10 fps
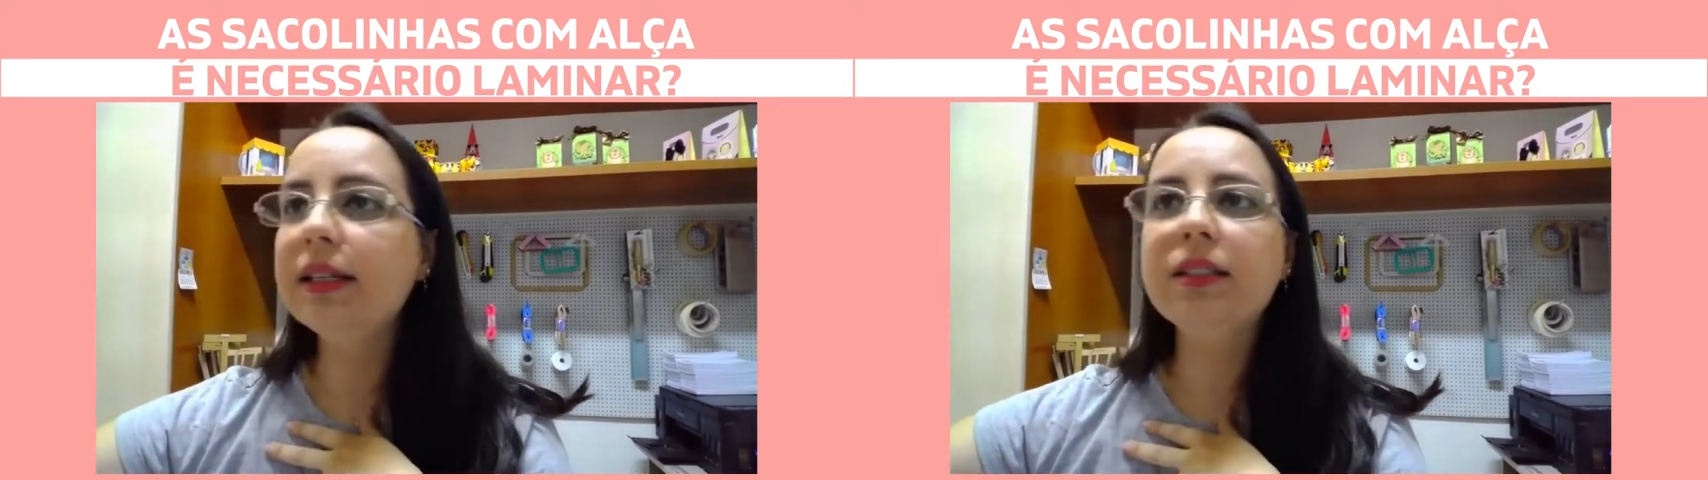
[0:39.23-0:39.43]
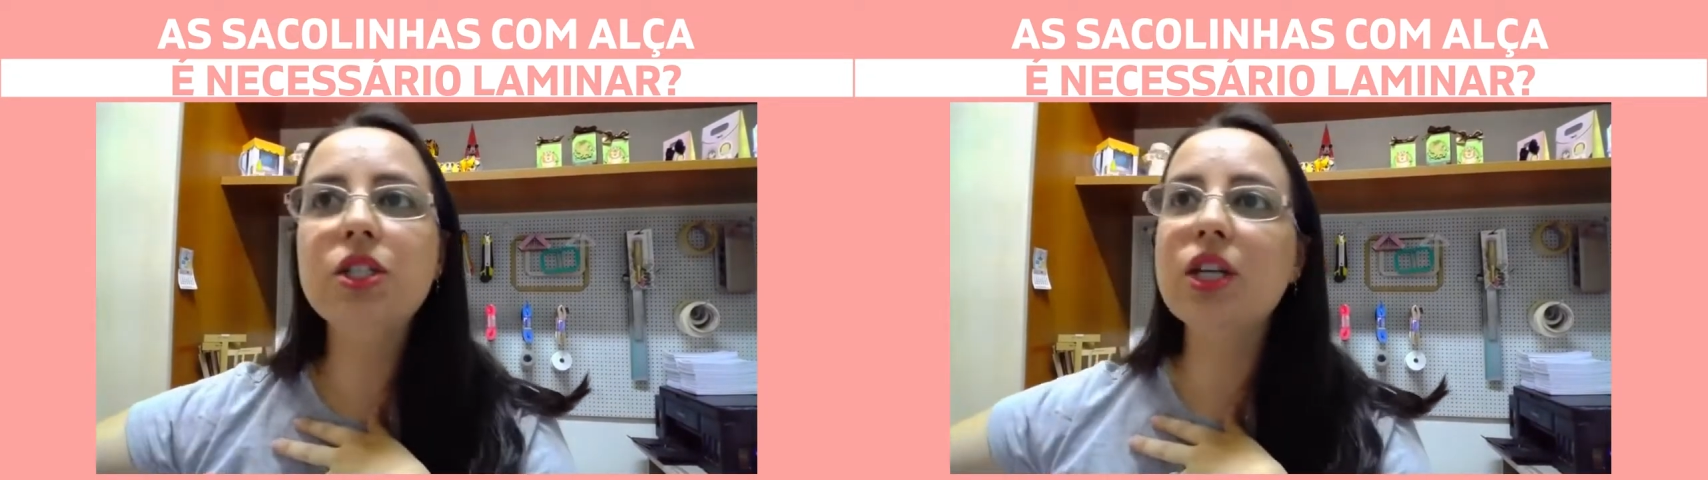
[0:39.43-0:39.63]
e
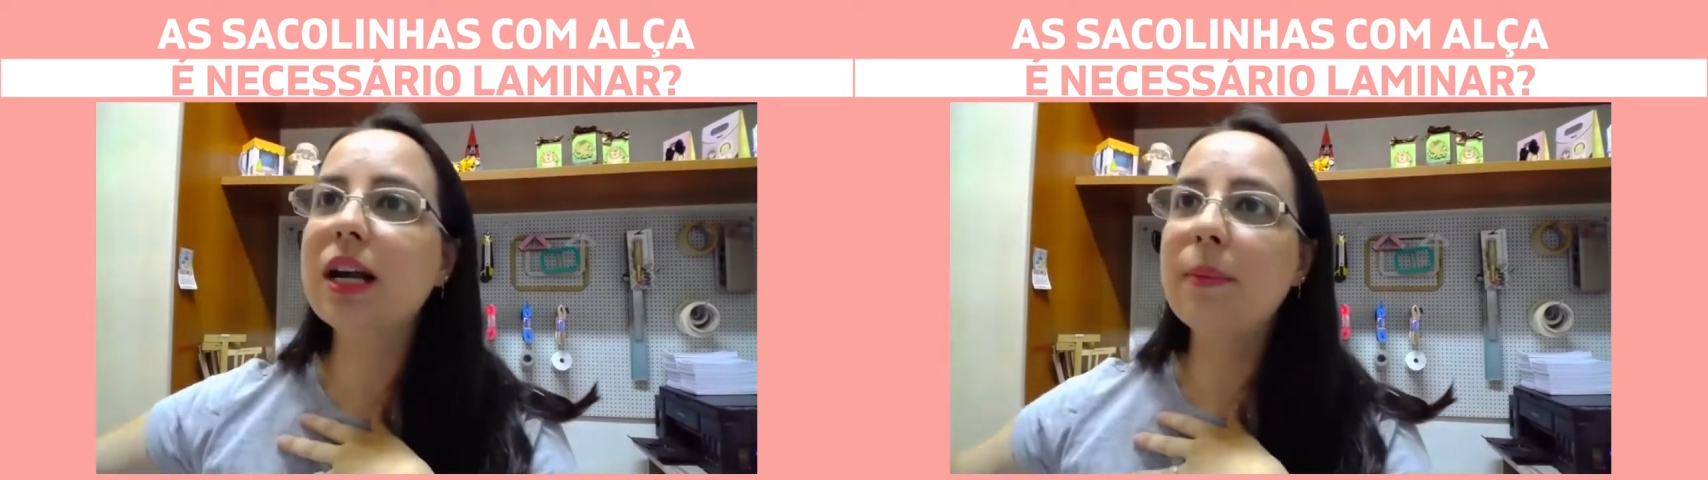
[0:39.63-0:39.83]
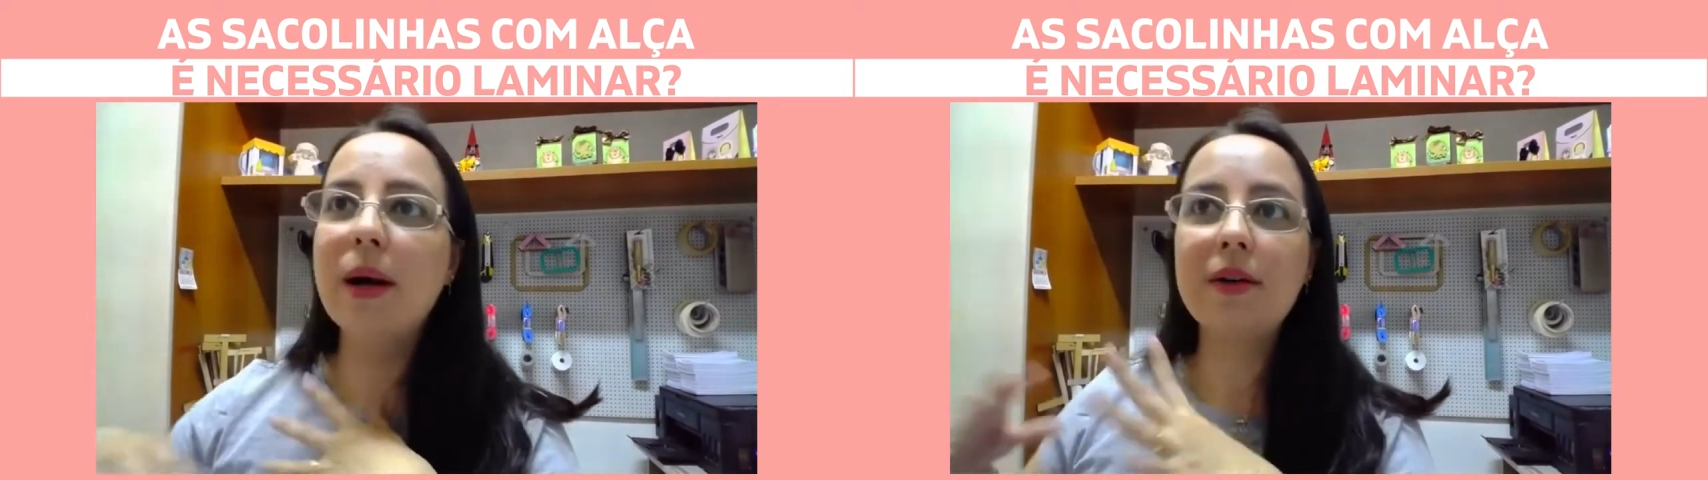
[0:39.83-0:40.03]
antes de
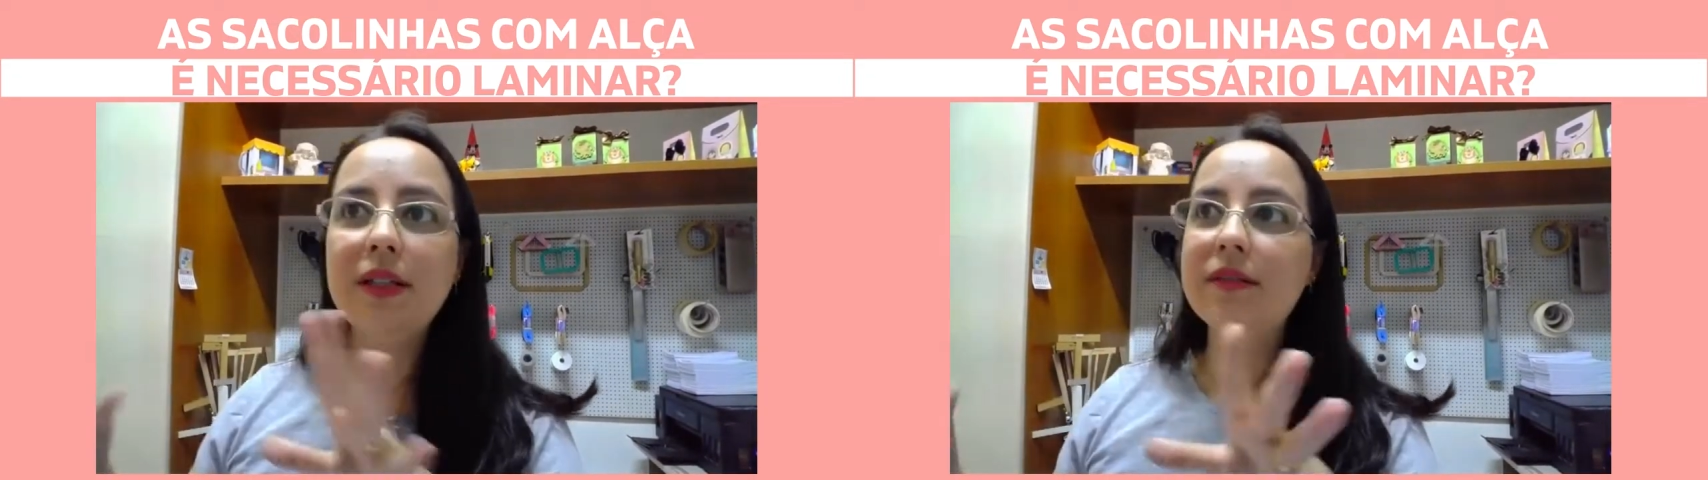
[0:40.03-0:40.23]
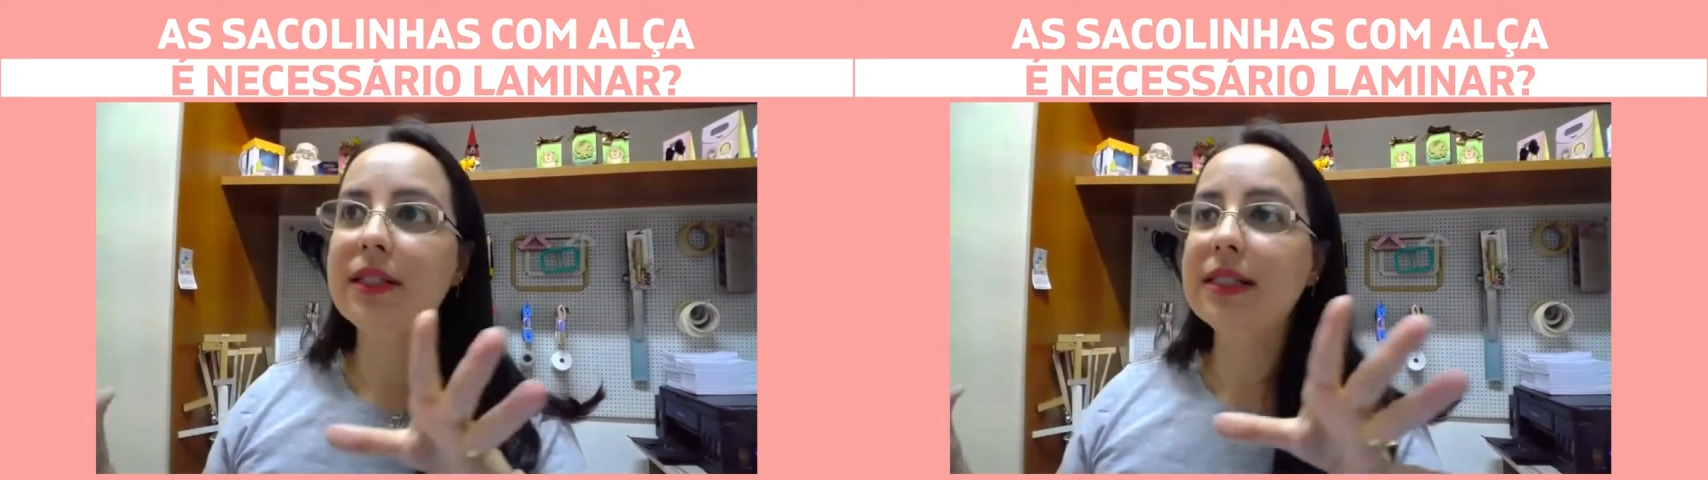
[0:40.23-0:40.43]
acabar o
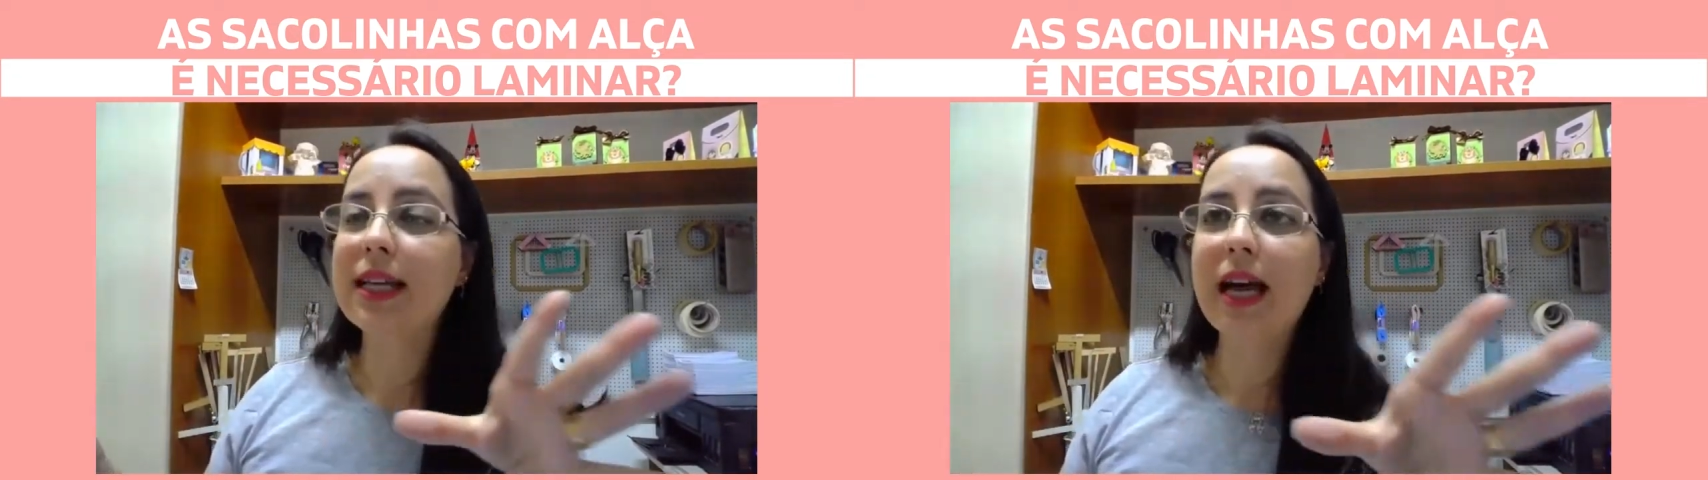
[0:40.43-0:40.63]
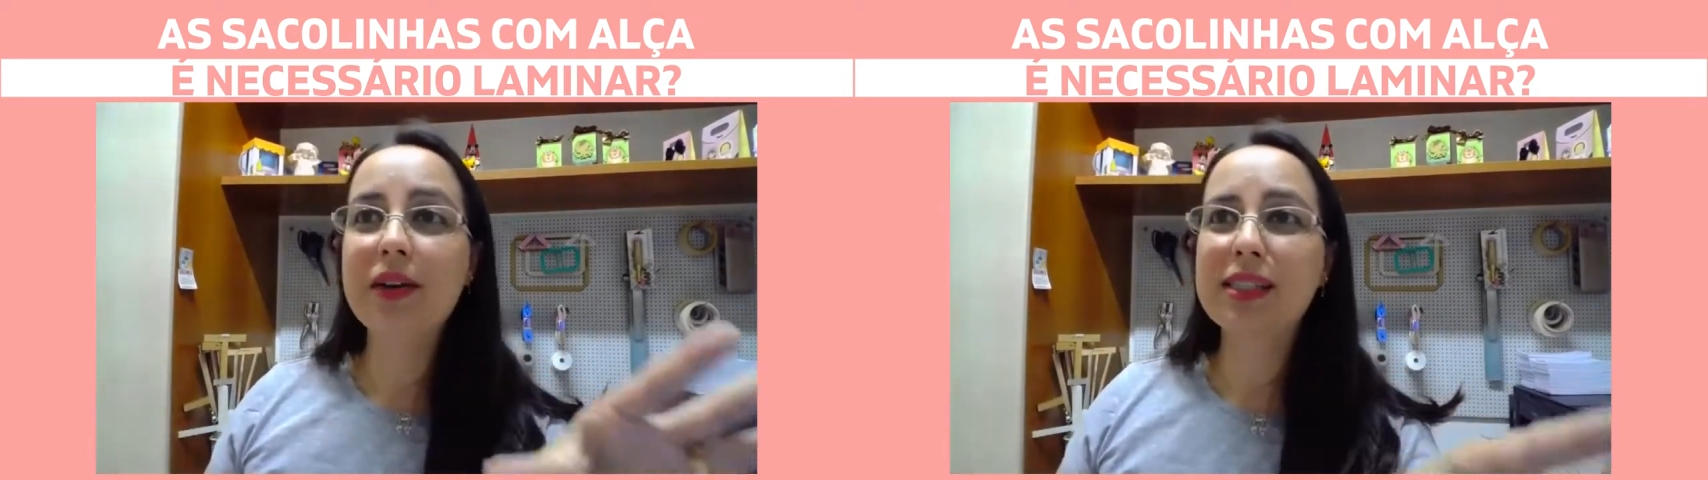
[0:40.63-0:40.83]

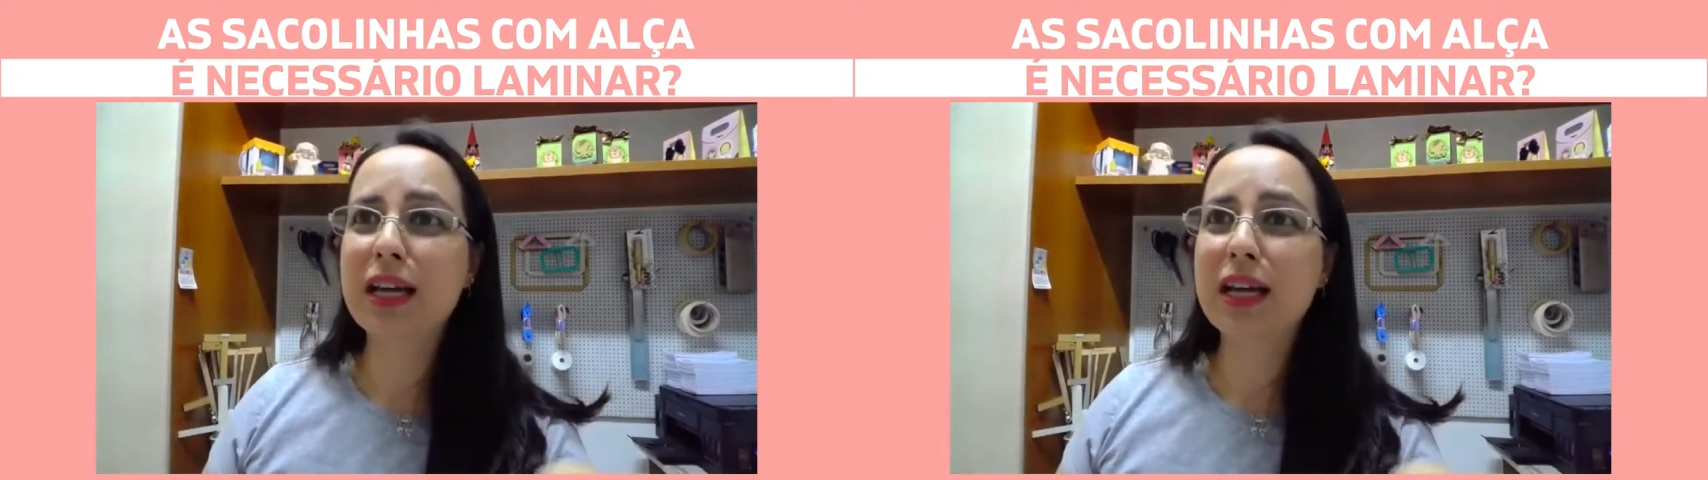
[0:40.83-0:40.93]
aniversário,